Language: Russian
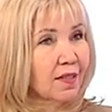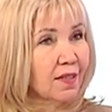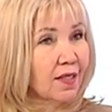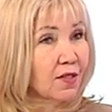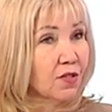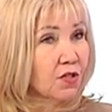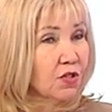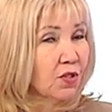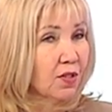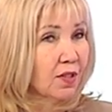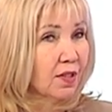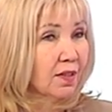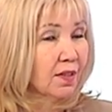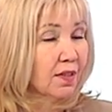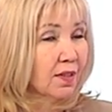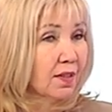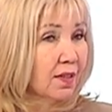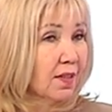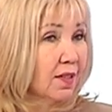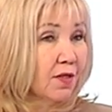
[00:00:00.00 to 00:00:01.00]
Конечно,
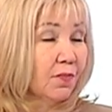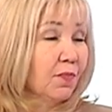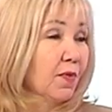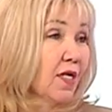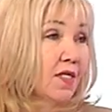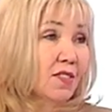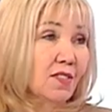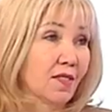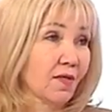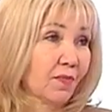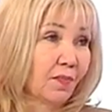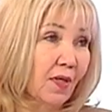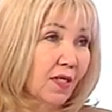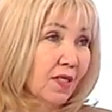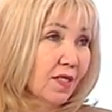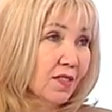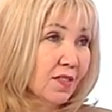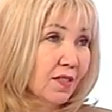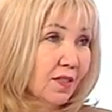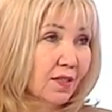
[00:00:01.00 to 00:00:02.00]
это не праздная
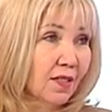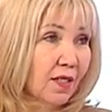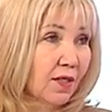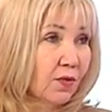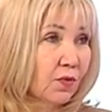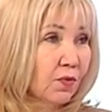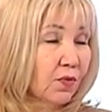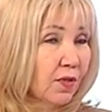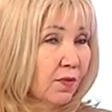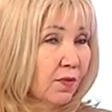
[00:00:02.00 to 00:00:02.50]
поездка, далеко